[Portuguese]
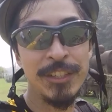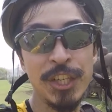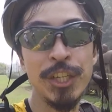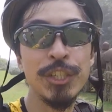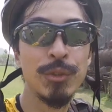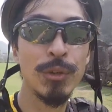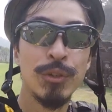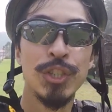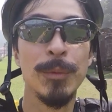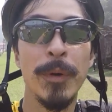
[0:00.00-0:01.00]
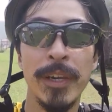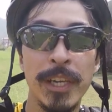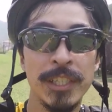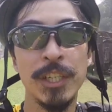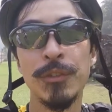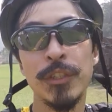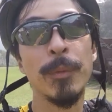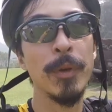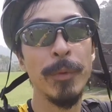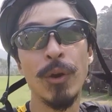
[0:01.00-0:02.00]
Tinha gente de todo tipo aqui. A gente fazendo
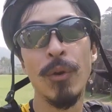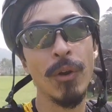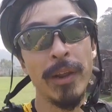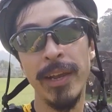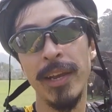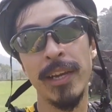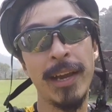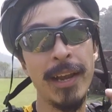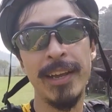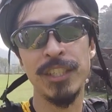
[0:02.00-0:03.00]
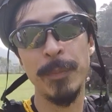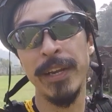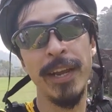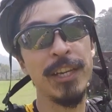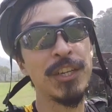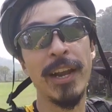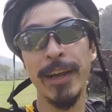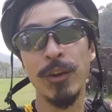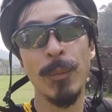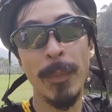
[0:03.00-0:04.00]
o primeiro rolê, galera experiente,
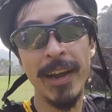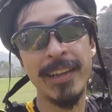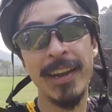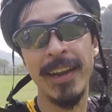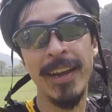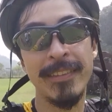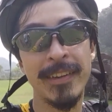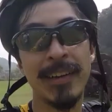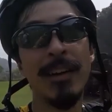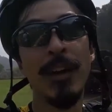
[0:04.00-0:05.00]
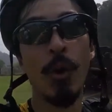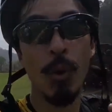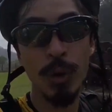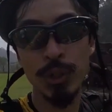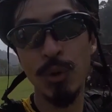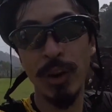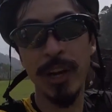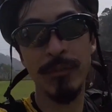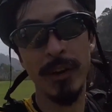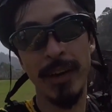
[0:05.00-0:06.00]
galera com bike elétrica. Hoje o
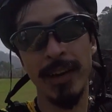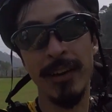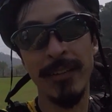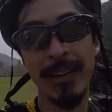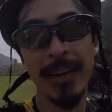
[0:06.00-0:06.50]
rolê foi legal.